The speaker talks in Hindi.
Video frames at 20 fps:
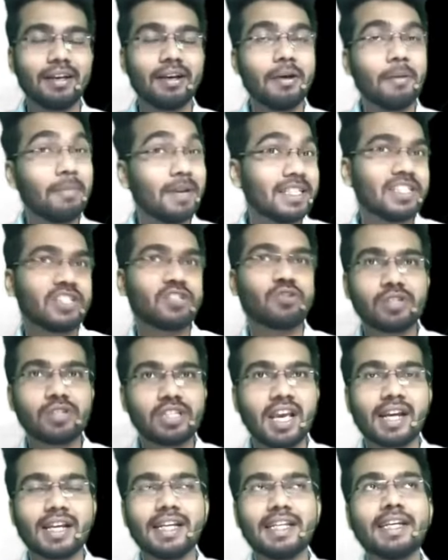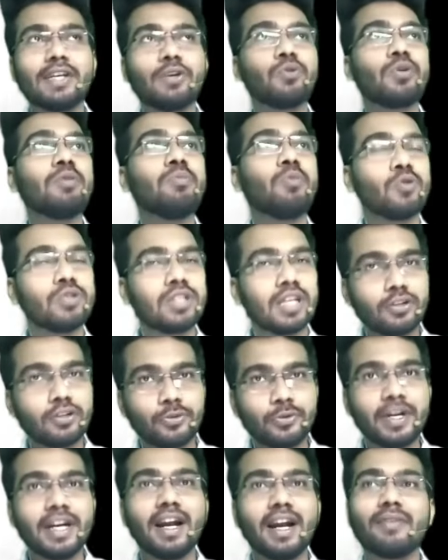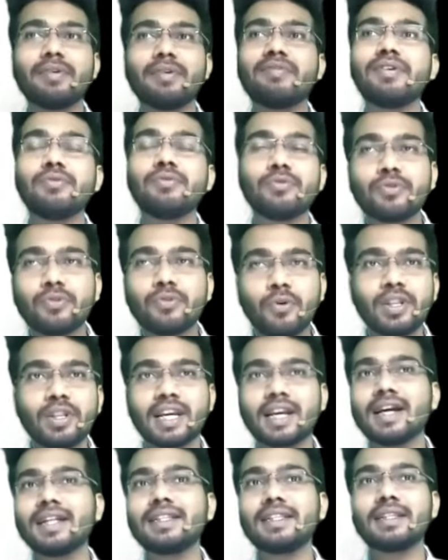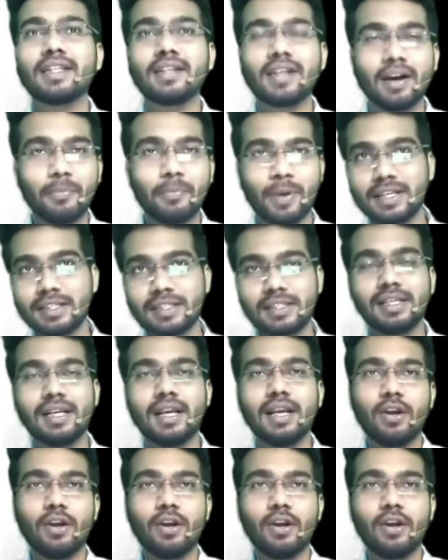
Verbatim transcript: प्लीज़ इसको शेयर करिए क्योंकि बहुत सारा स्टूडेंट अभी भी उनको दिक्कत का फेस